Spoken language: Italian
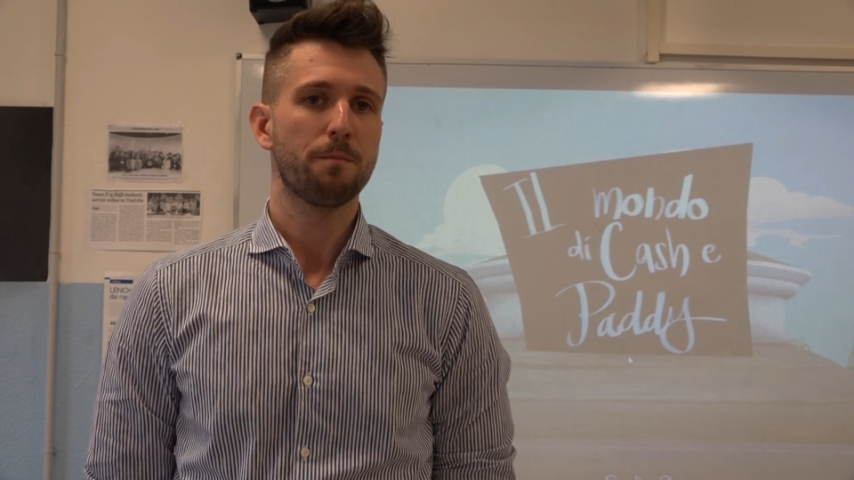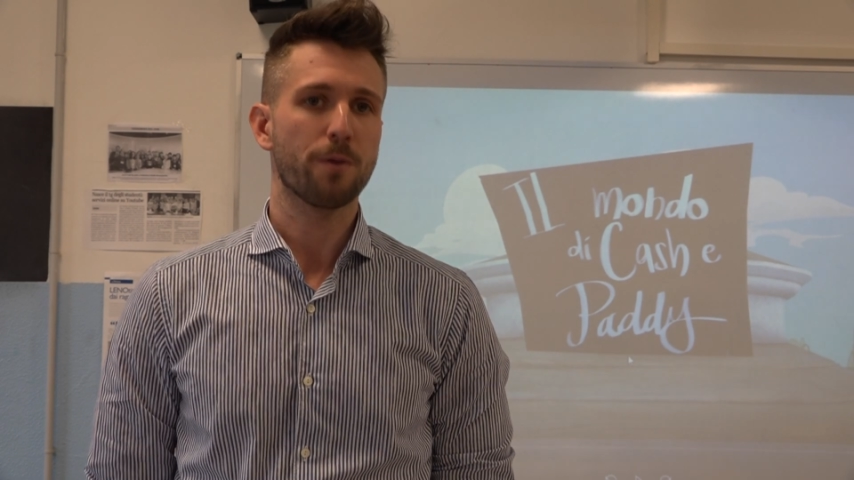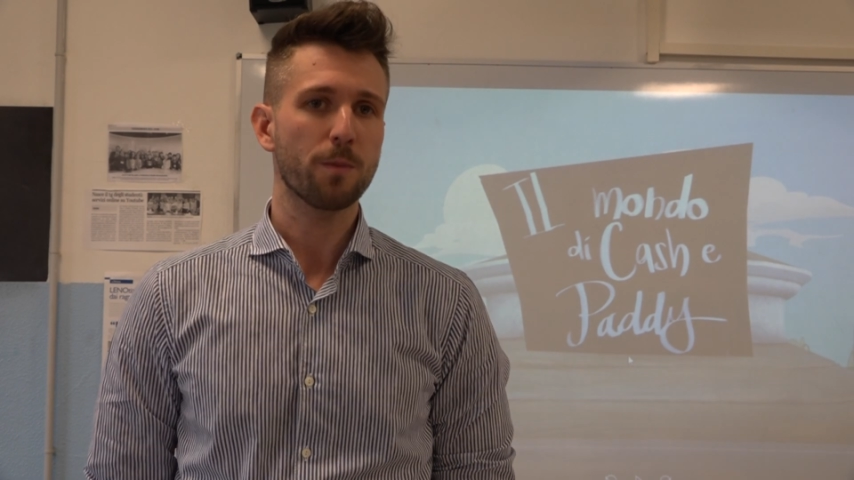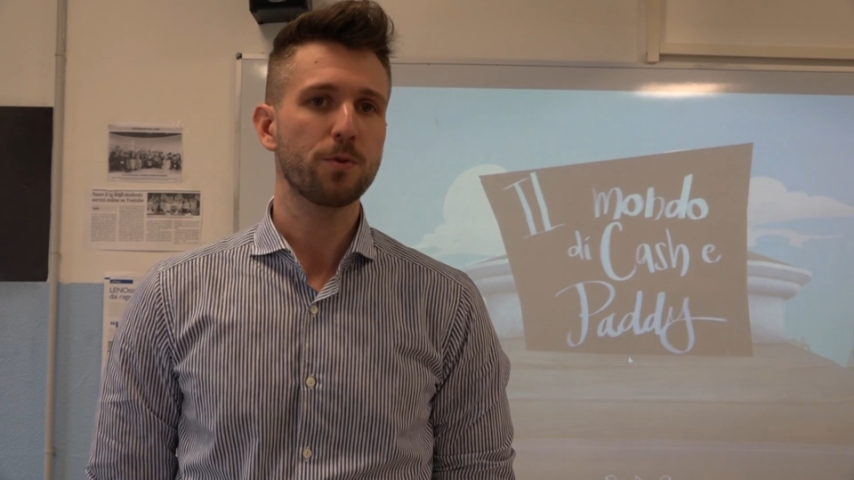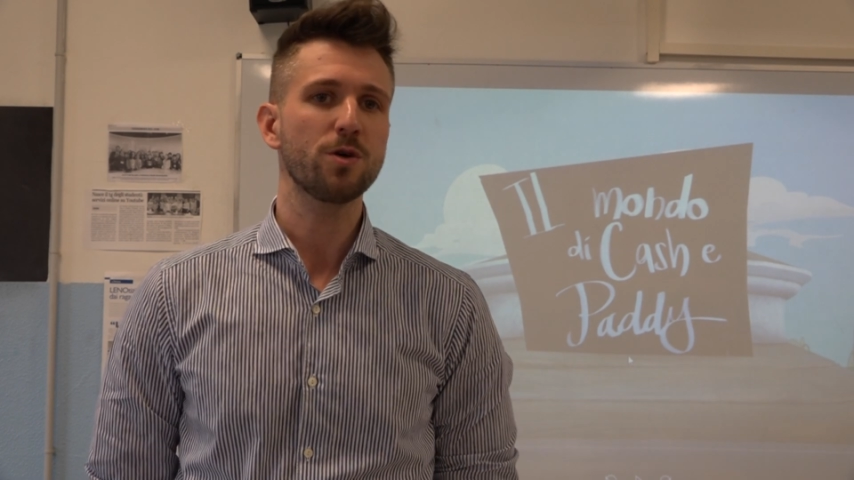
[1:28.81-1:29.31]

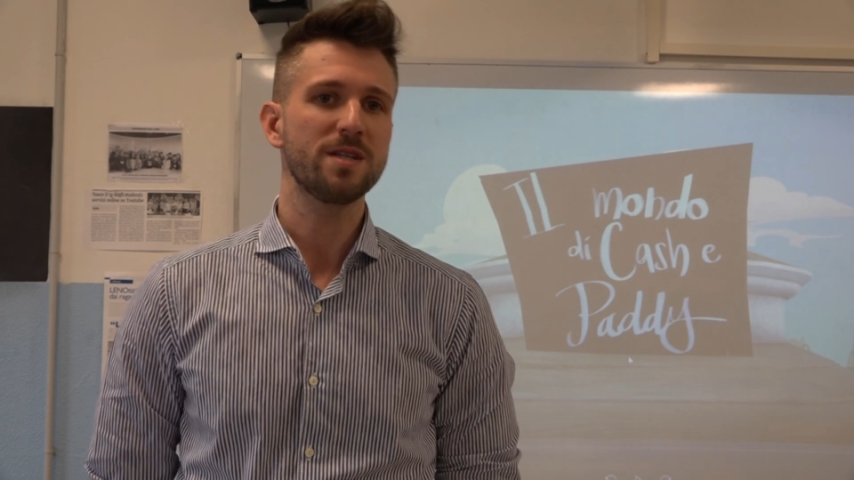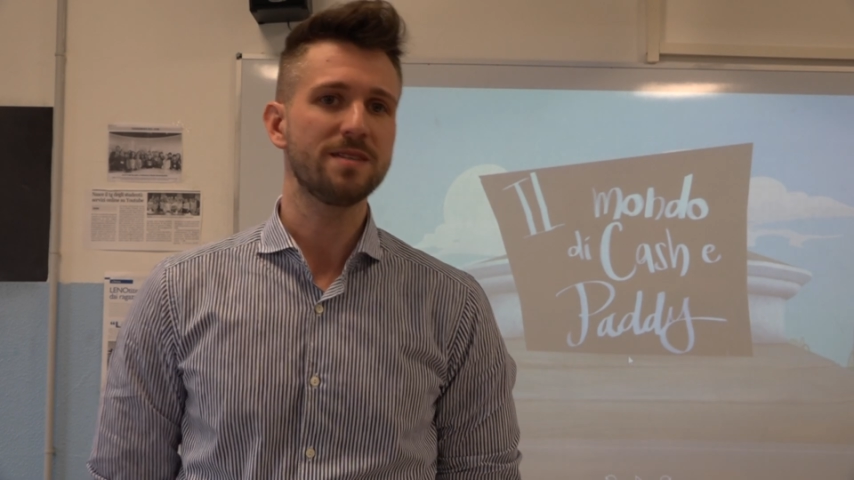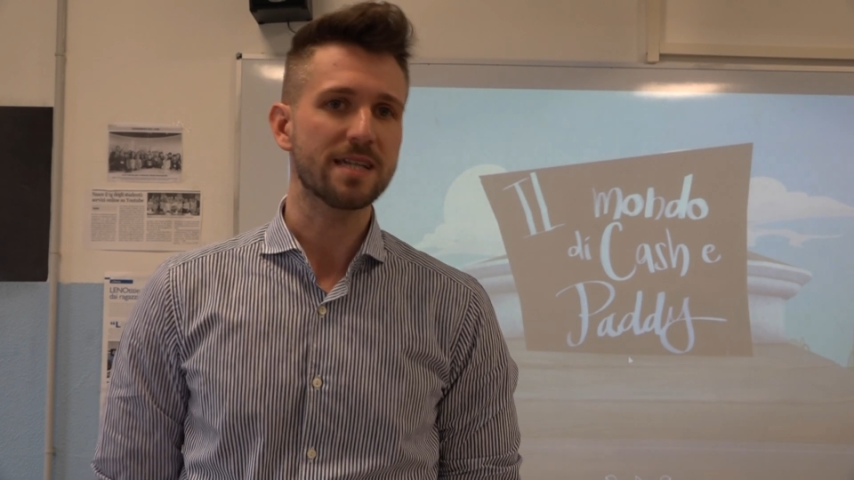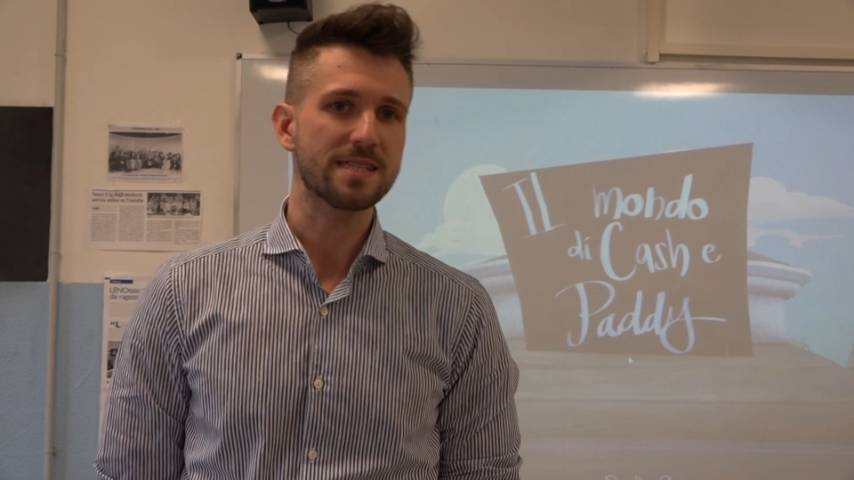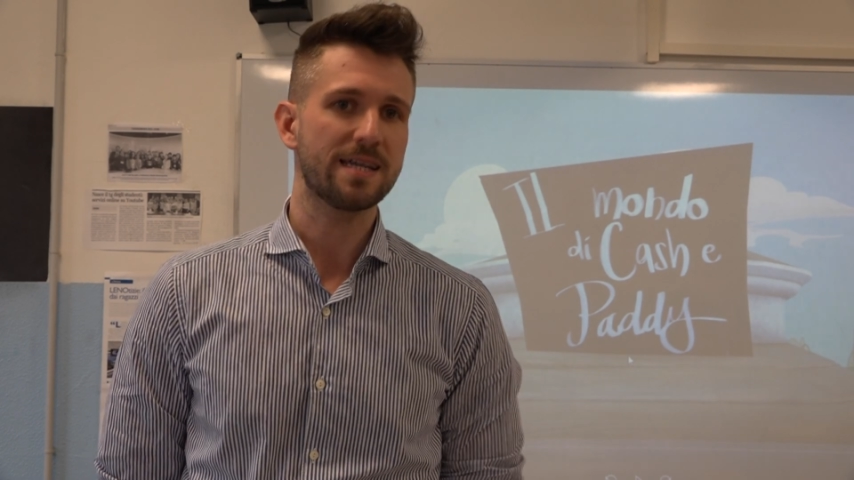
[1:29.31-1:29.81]
proprio
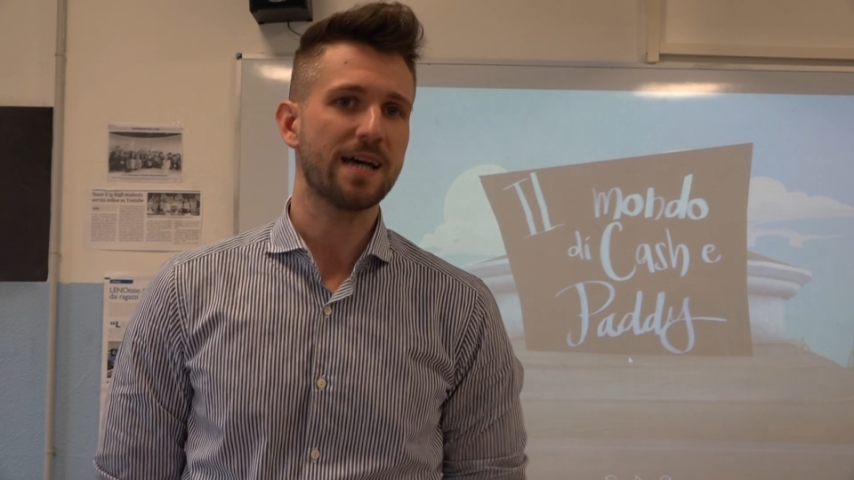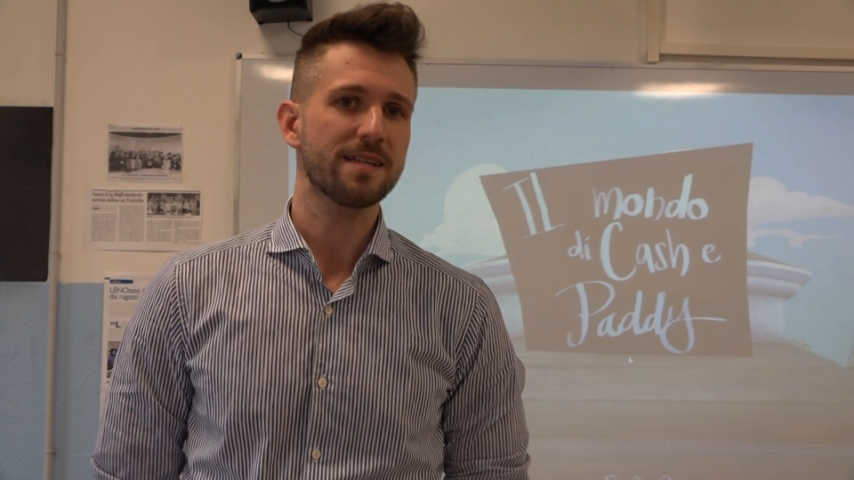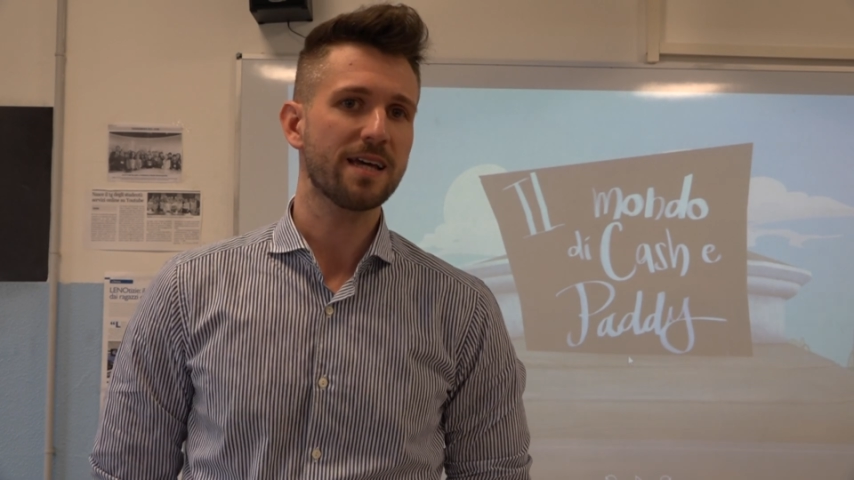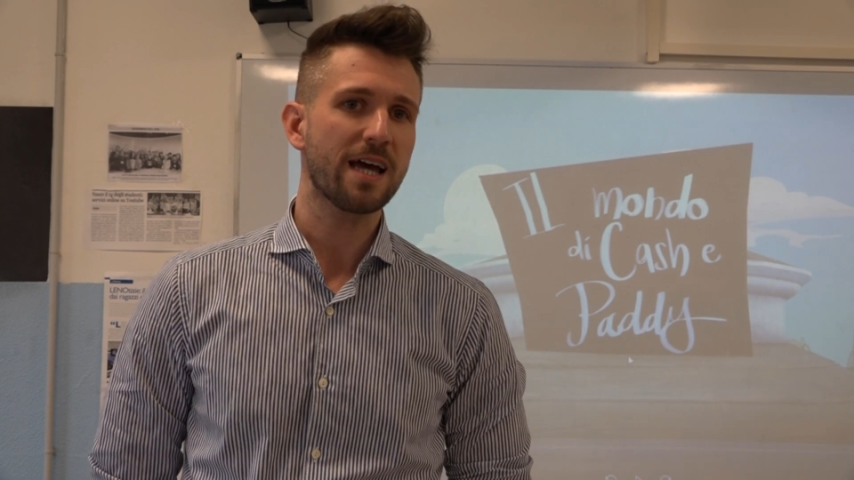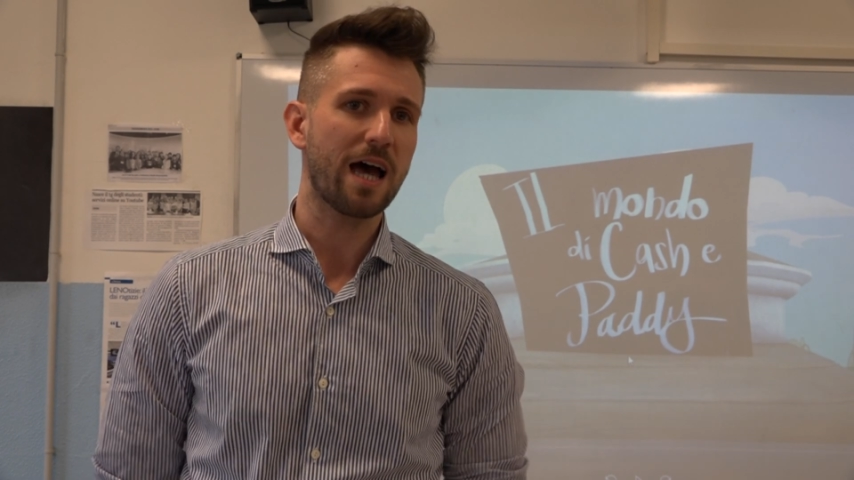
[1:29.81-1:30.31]

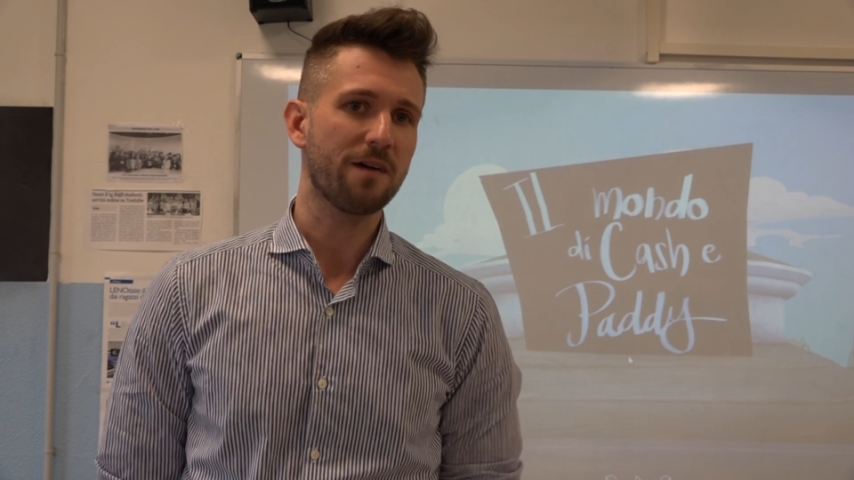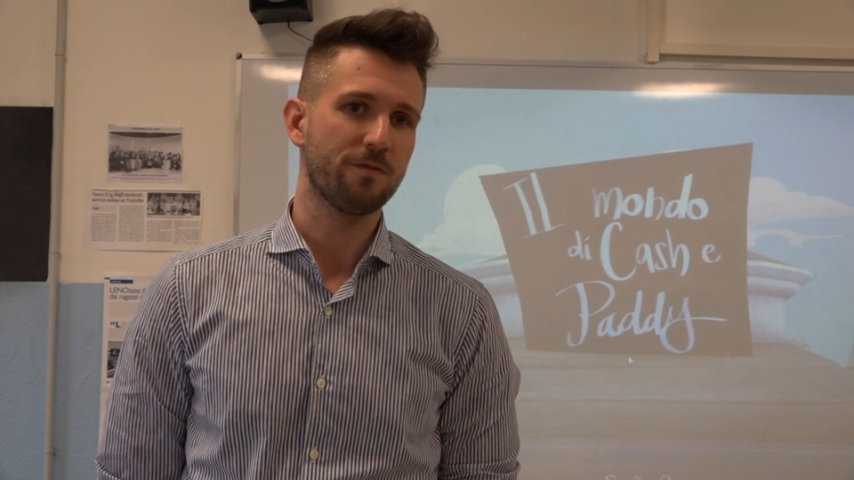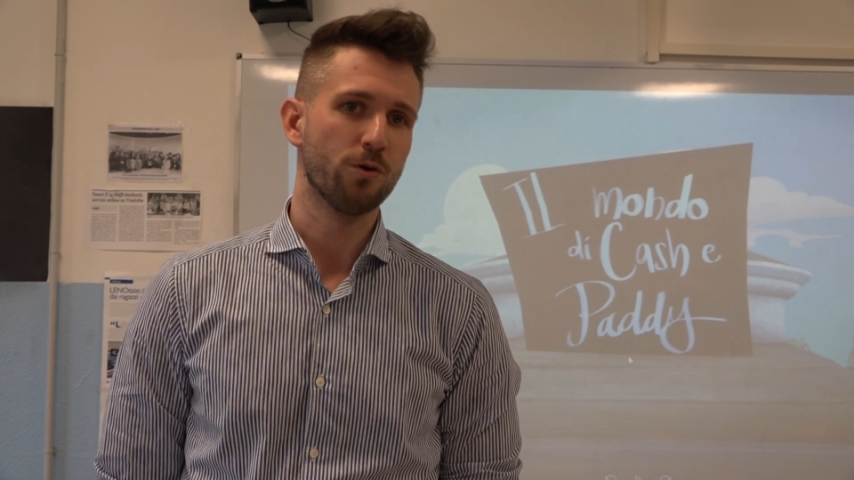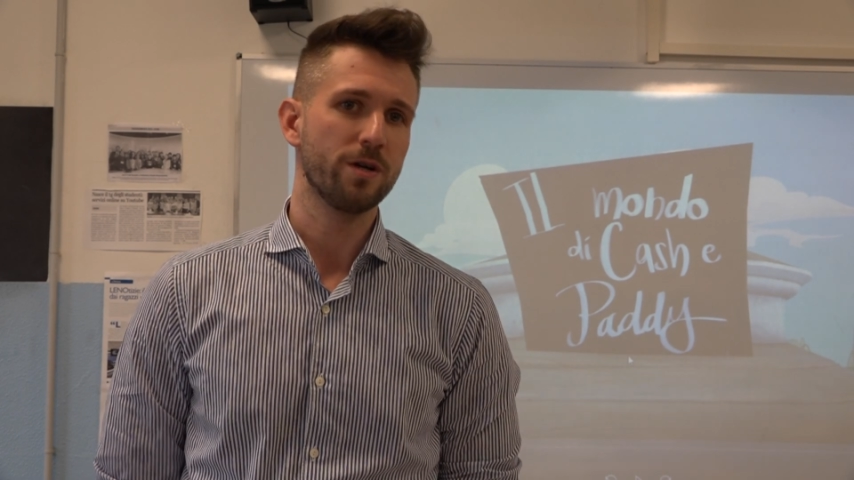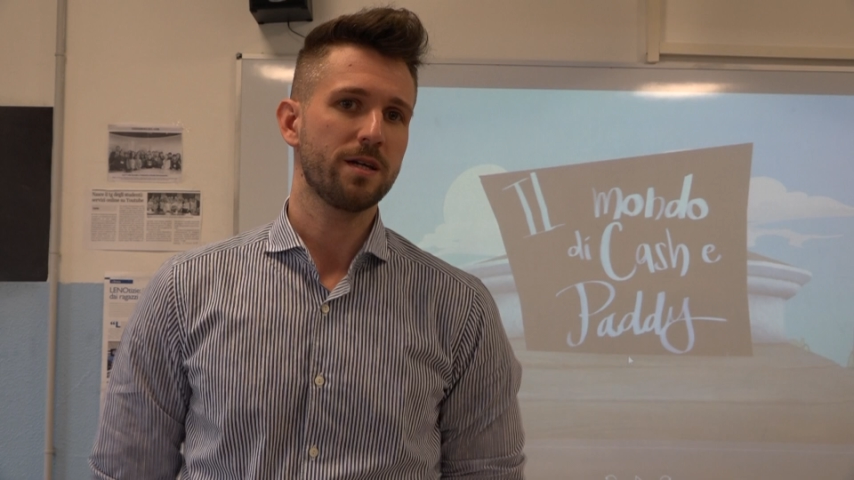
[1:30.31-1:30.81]
indirizzate a
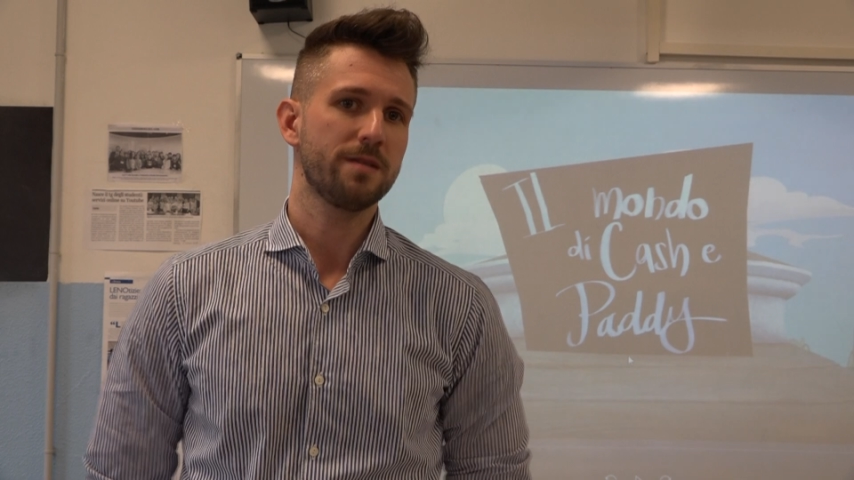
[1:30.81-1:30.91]
voi.